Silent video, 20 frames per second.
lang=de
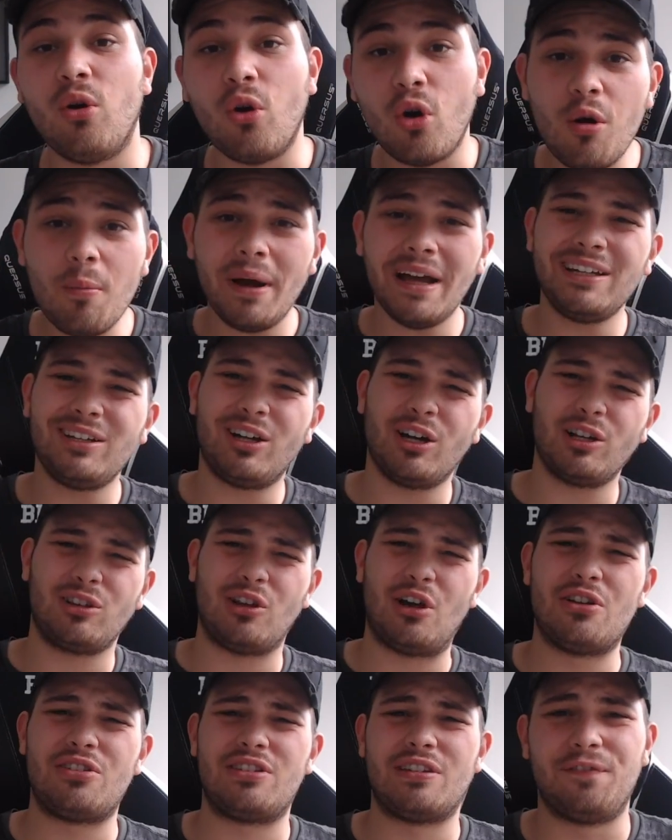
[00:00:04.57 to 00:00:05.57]
Oh mein Gott,
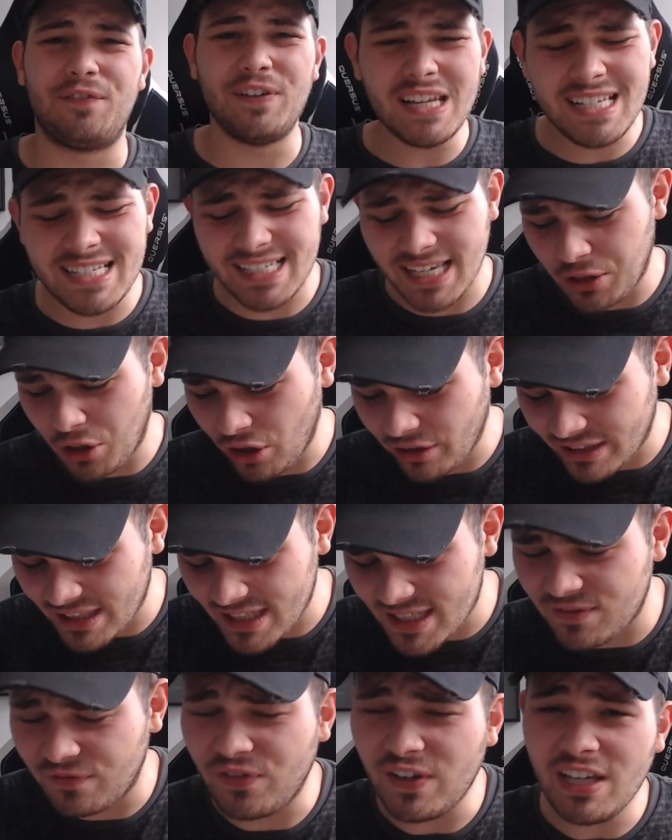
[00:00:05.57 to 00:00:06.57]
Leute, ihr wisst ja noch
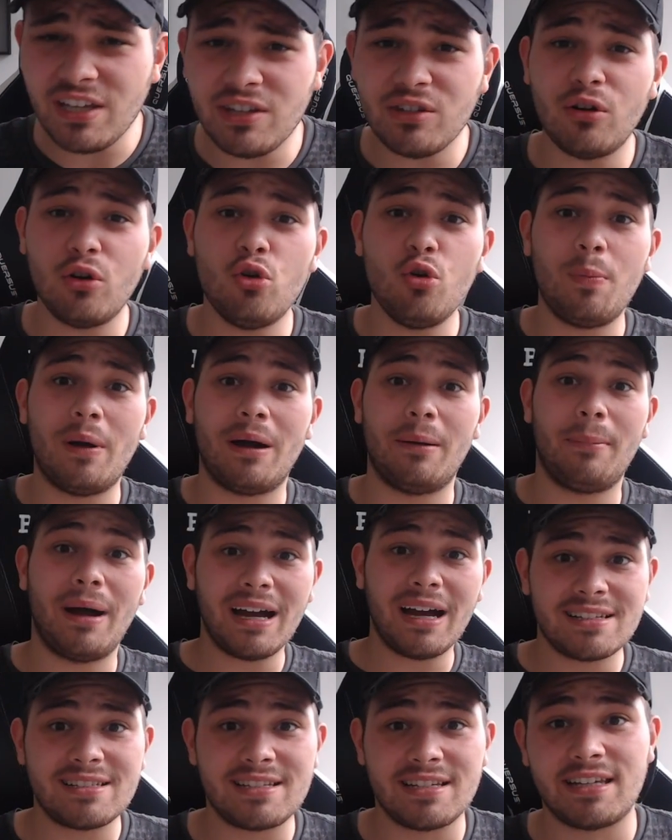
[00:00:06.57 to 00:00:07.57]
das Video über
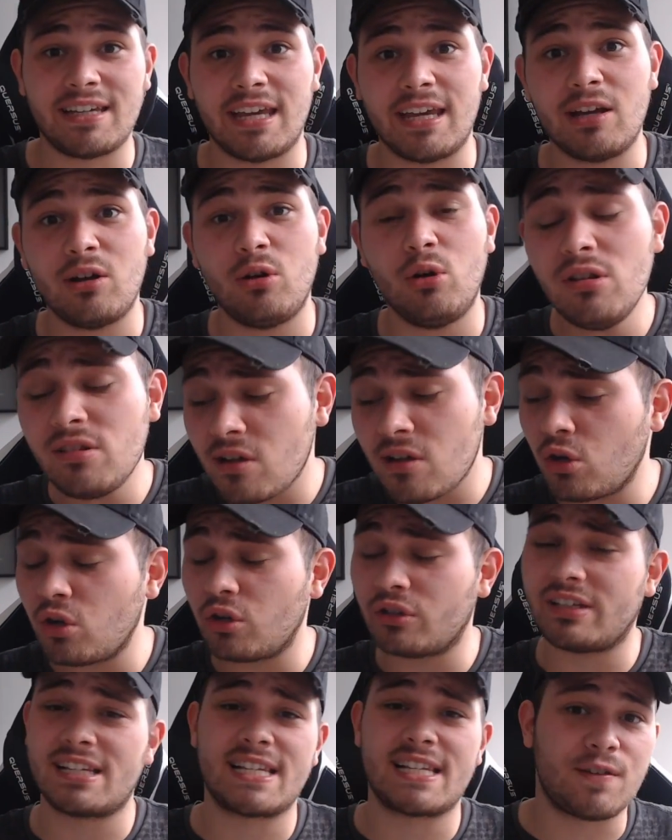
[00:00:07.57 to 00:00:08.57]
Maxi King und auch
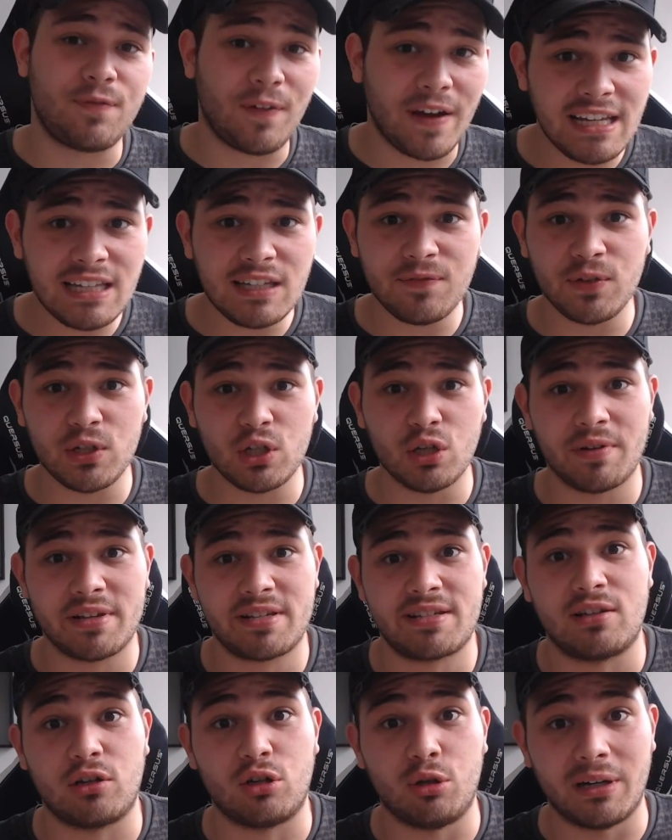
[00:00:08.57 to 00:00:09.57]
noch das zweite Video,
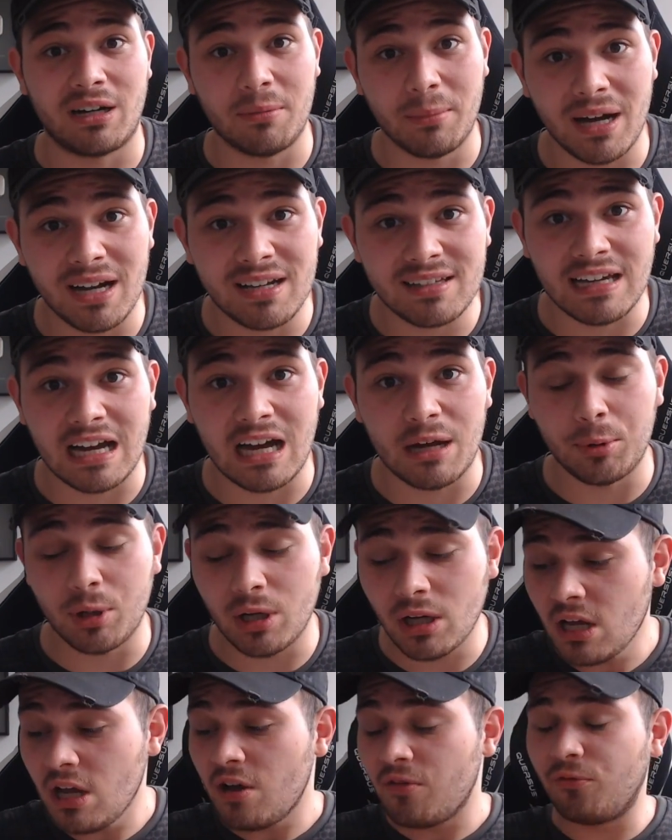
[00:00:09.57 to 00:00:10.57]
was ich darüber gemacht
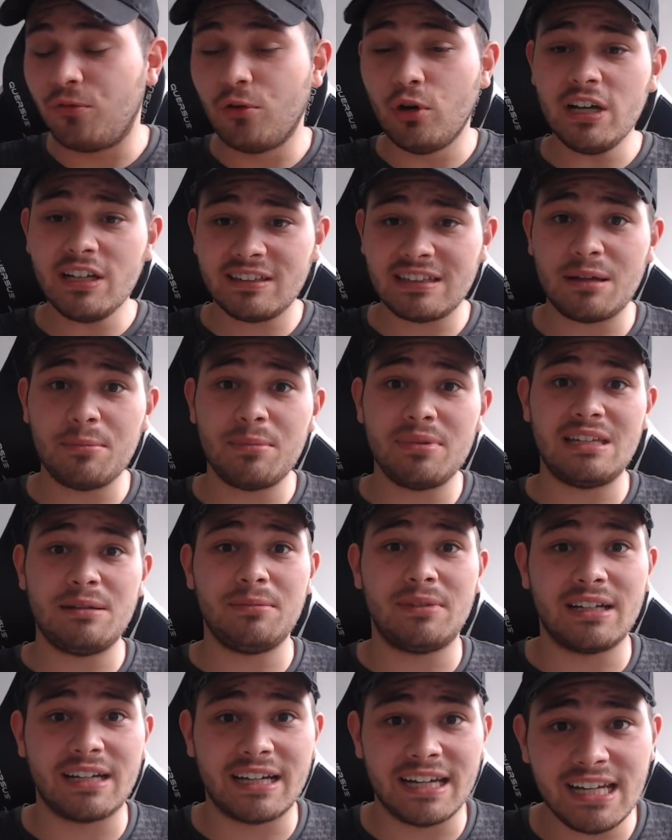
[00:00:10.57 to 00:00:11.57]
habe, wo ich dann mit
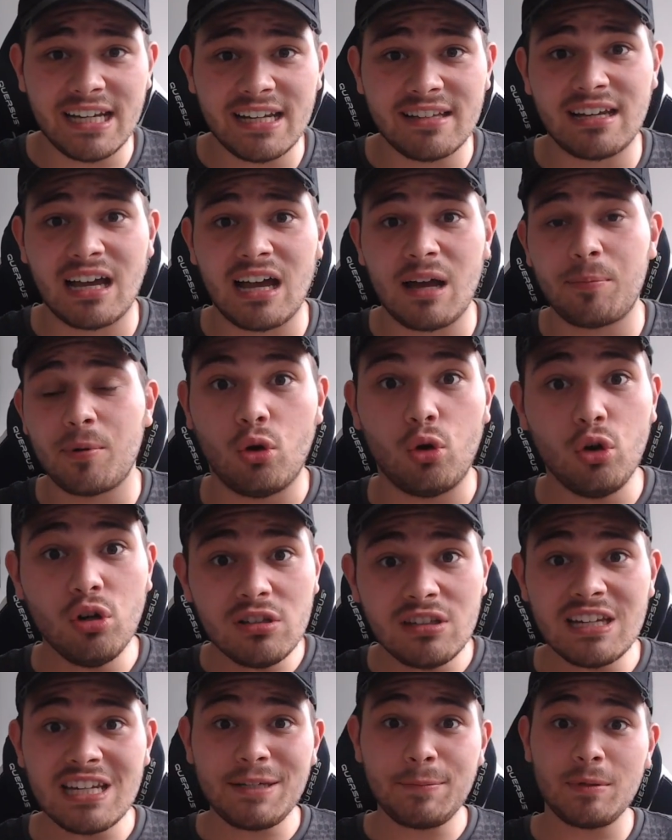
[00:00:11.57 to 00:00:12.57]
ihm geredet habe
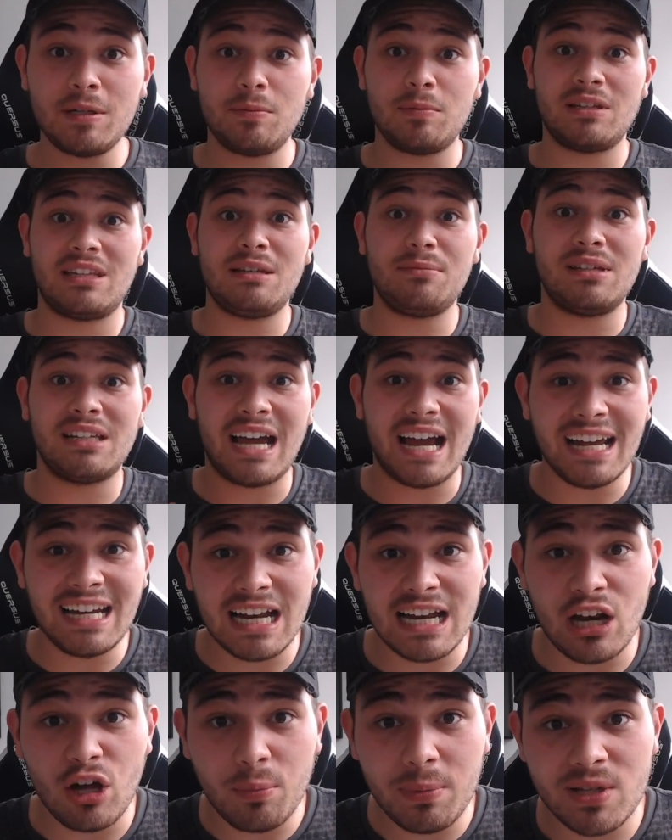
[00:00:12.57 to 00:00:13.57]
und ich mich mit ihm in
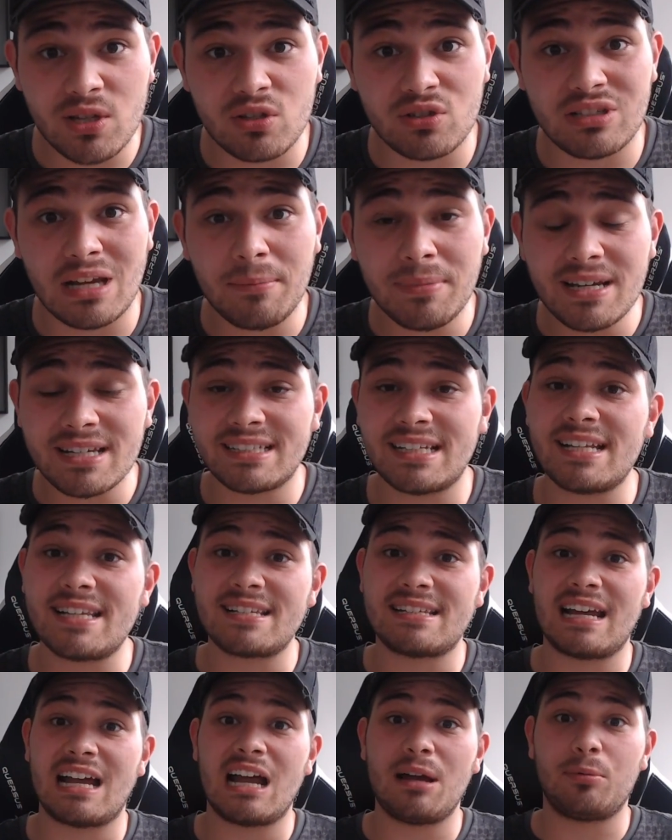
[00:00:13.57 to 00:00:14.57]
einer Lobby
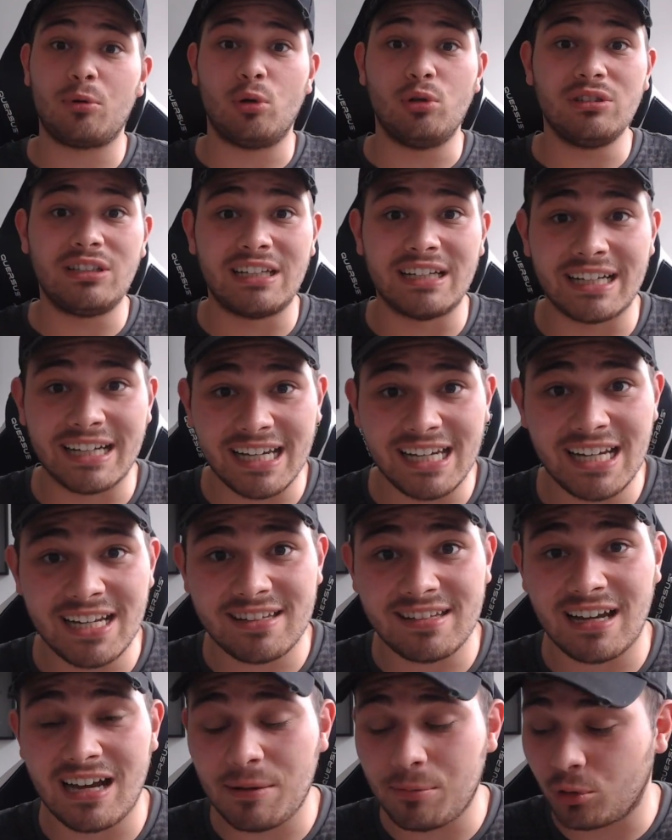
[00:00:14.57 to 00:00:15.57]
zusammengesetzt habe und
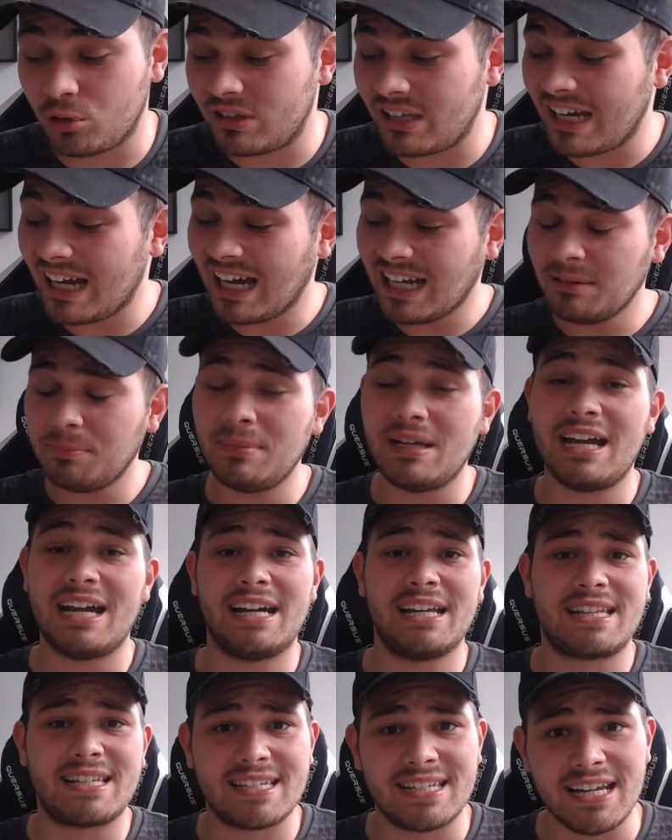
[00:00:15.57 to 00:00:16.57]
geredet habe und er hat mir
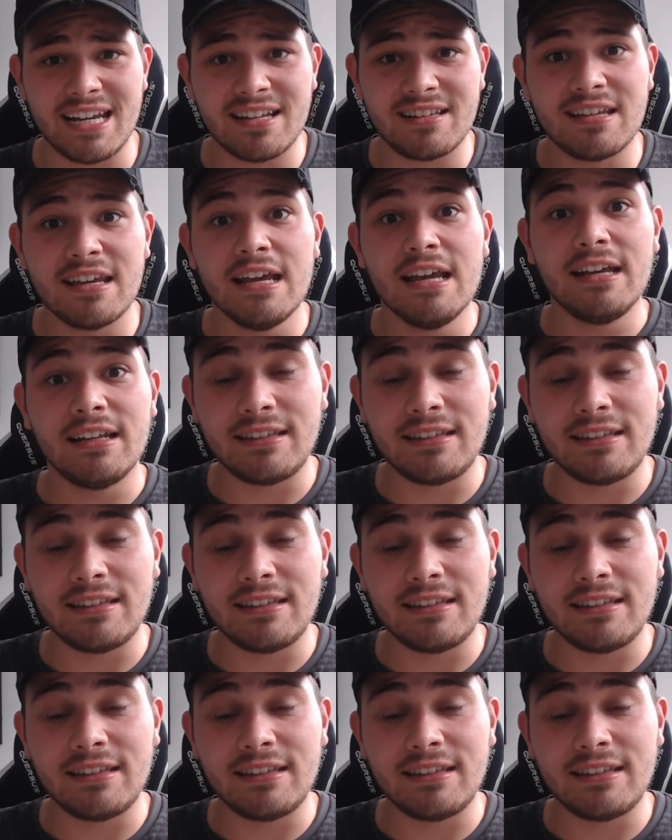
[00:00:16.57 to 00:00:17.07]
erzählt,